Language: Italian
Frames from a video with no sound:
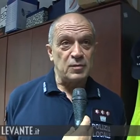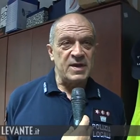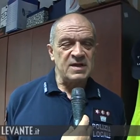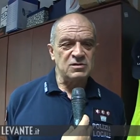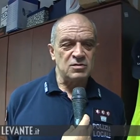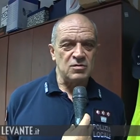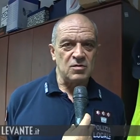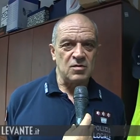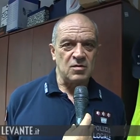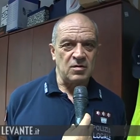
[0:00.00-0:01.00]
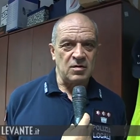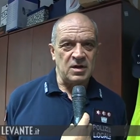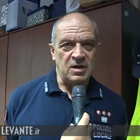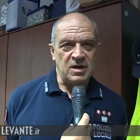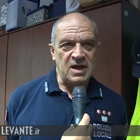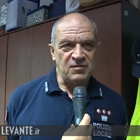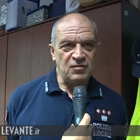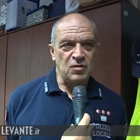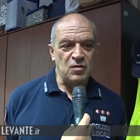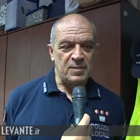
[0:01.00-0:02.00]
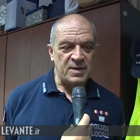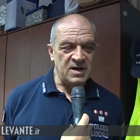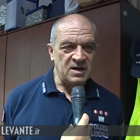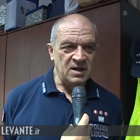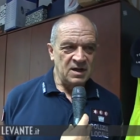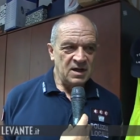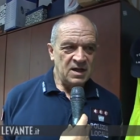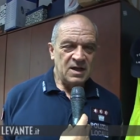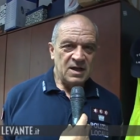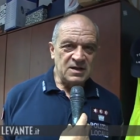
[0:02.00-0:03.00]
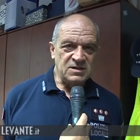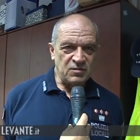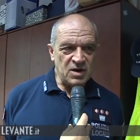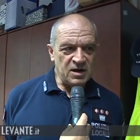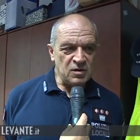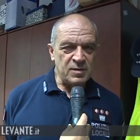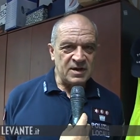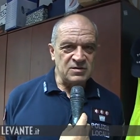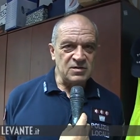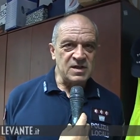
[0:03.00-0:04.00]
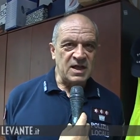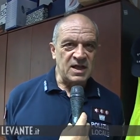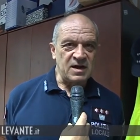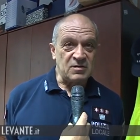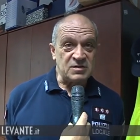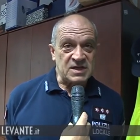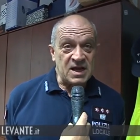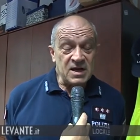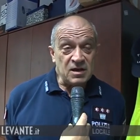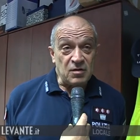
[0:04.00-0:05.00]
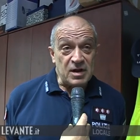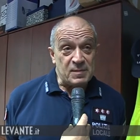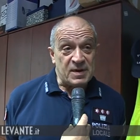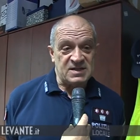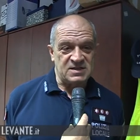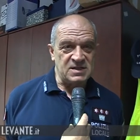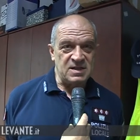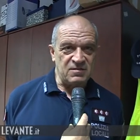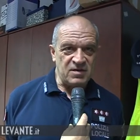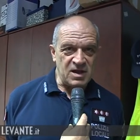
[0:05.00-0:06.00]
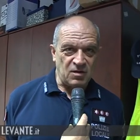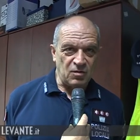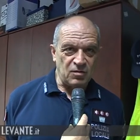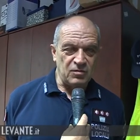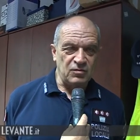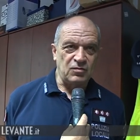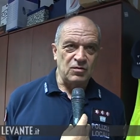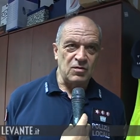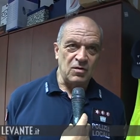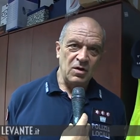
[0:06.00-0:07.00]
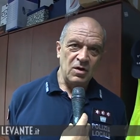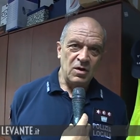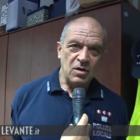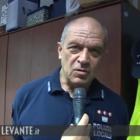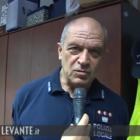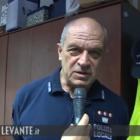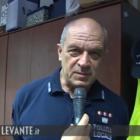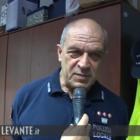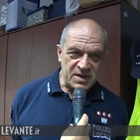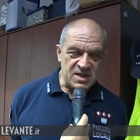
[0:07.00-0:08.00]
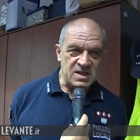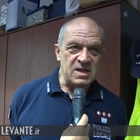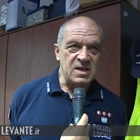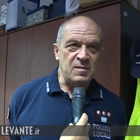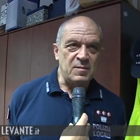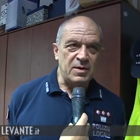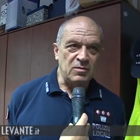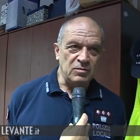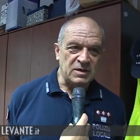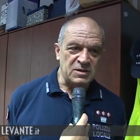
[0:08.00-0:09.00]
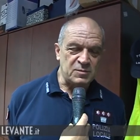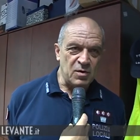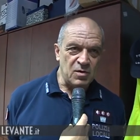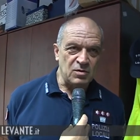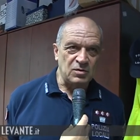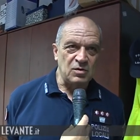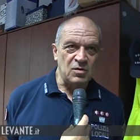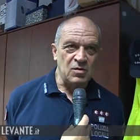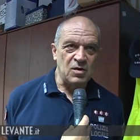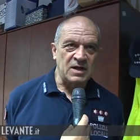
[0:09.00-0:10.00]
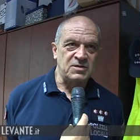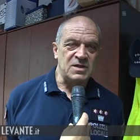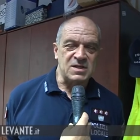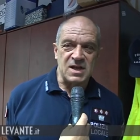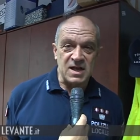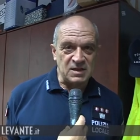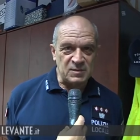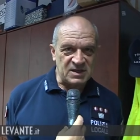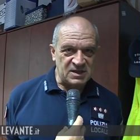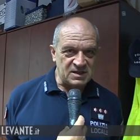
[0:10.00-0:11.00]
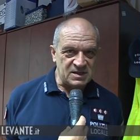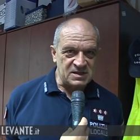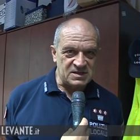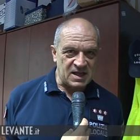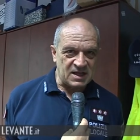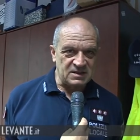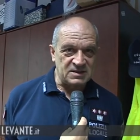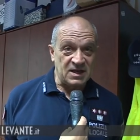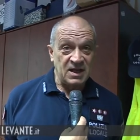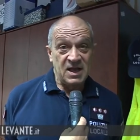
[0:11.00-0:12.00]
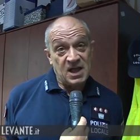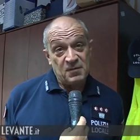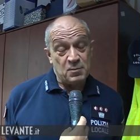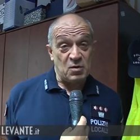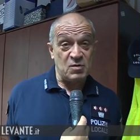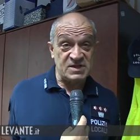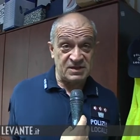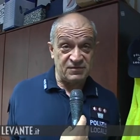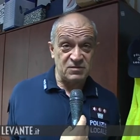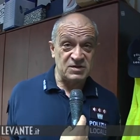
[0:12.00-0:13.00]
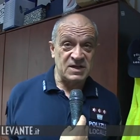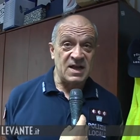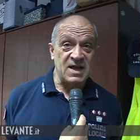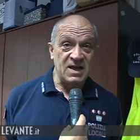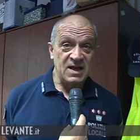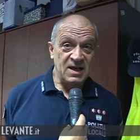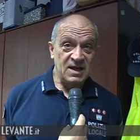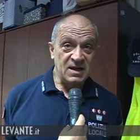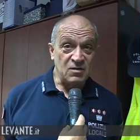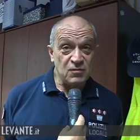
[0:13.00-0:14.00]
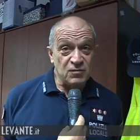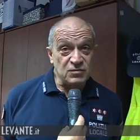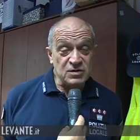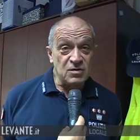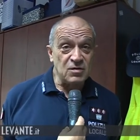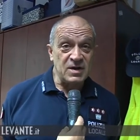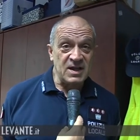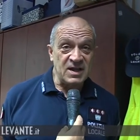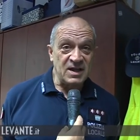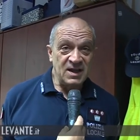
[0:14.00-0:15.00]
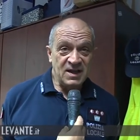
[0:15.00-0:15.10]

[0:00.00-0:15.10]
me sono, eh, nascono per agevolare le operazioni di carico e scarico nei pressi del veicolo, non sono concepiti per un trasporto a centinaia di metri di distanza. È un po' questa forse la, la confusione